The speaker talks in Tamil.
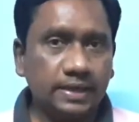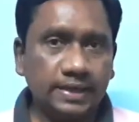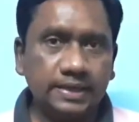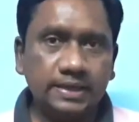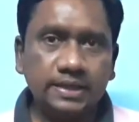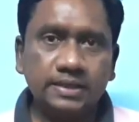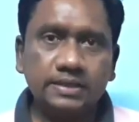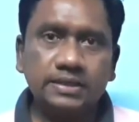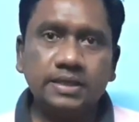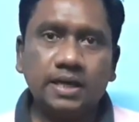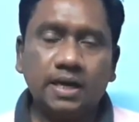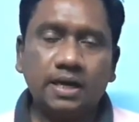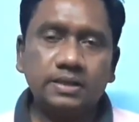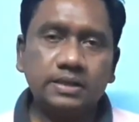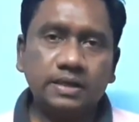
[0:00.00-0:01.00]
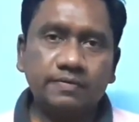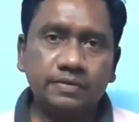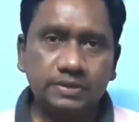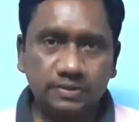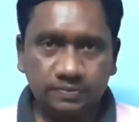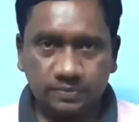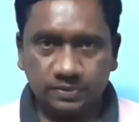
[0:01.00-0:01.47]
ரெண்டாவது அதில்
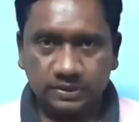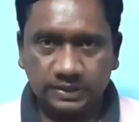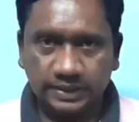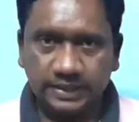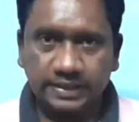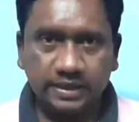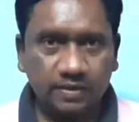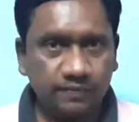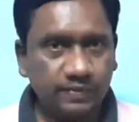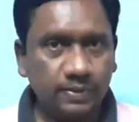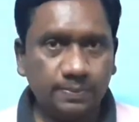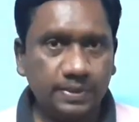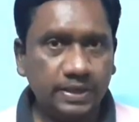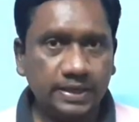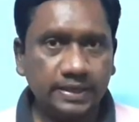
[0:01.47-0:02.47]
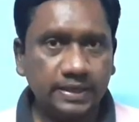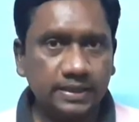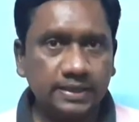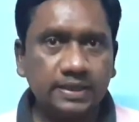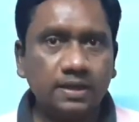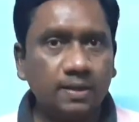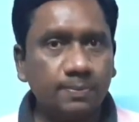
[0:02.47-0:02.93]
வந்து டீட்டெயிலை ஃபில் பண்ணுறீங்க
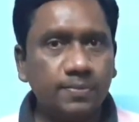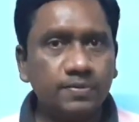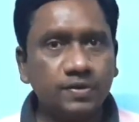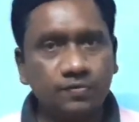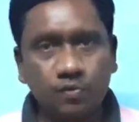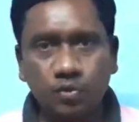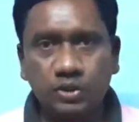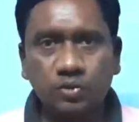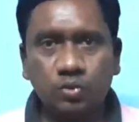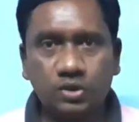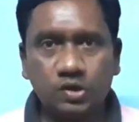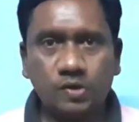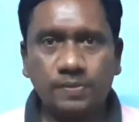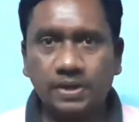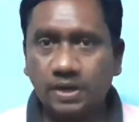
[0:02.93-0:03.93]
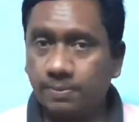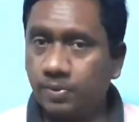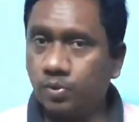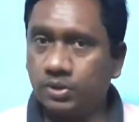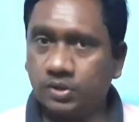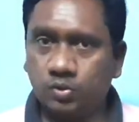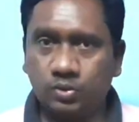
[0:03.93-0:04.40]
இல்லையா அப்போ தான் ஃபோட்டோ ஒட்டணும்னா அப்போ
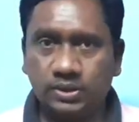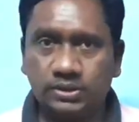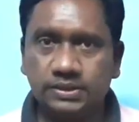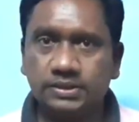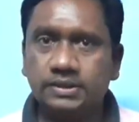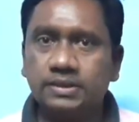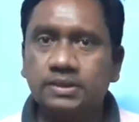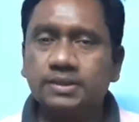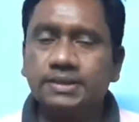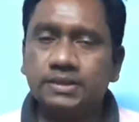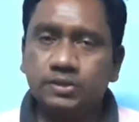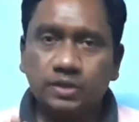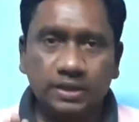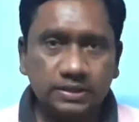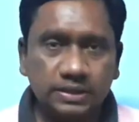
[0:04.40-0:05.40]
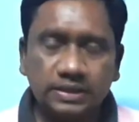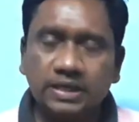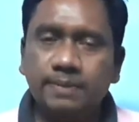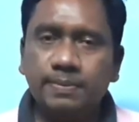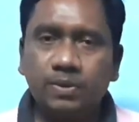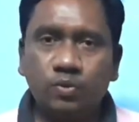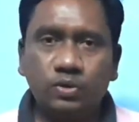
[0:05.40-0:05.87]
ஒட்டக்கூடாது ஸோ அந்த
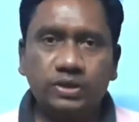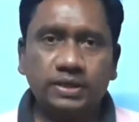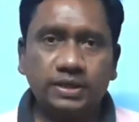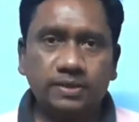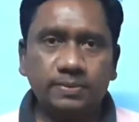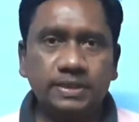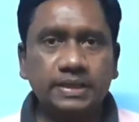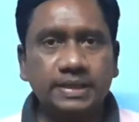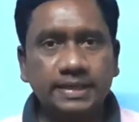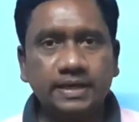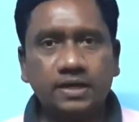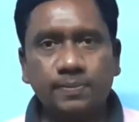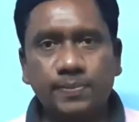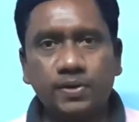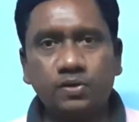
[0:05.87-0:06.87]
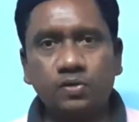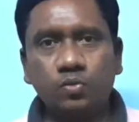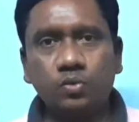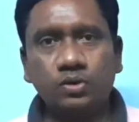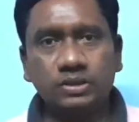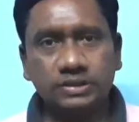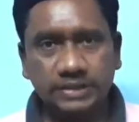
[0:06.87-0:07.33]
டைமில் ஒட்டாமல் நீங்கள் என்ன பண்ணணும்
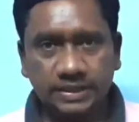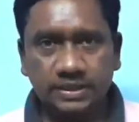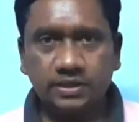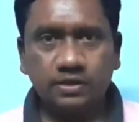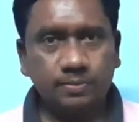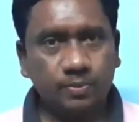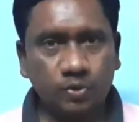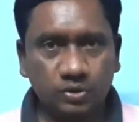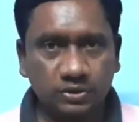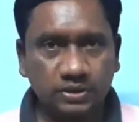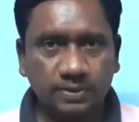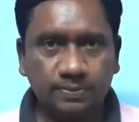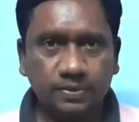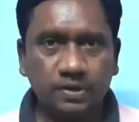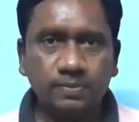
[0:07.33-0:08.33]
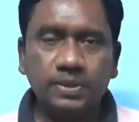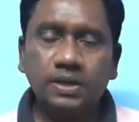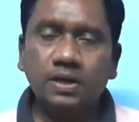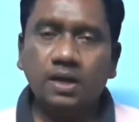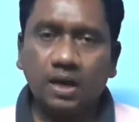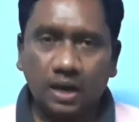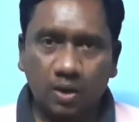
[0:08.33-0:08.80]
உங்களை சென்டருக்கு போனதுக்கப்புறம்
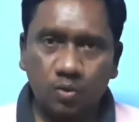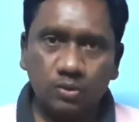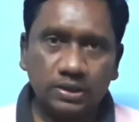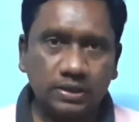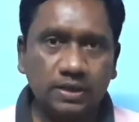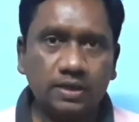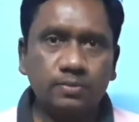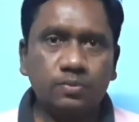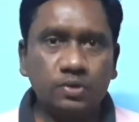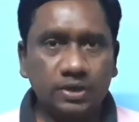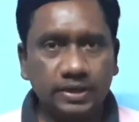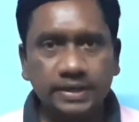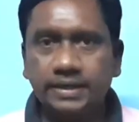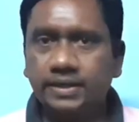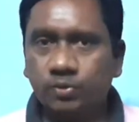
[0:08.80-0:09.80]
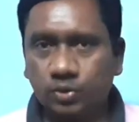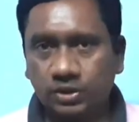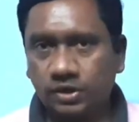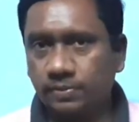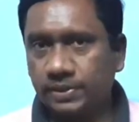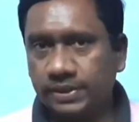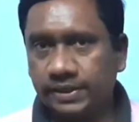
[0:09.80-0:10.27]
அவங்க கண் முன்னாடி நீங்கள்
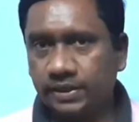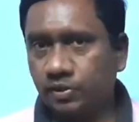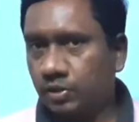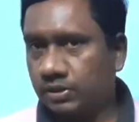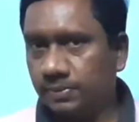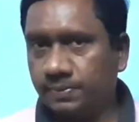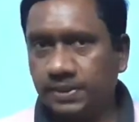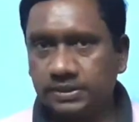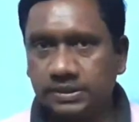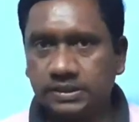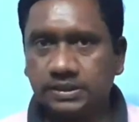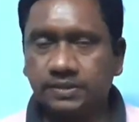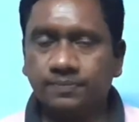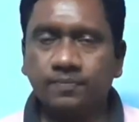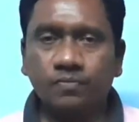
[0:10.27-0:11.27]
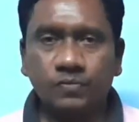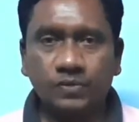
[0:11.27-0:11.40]
ஒட்டுற மாதிரி இருக்கும் அதை பார்த்துக்குங்க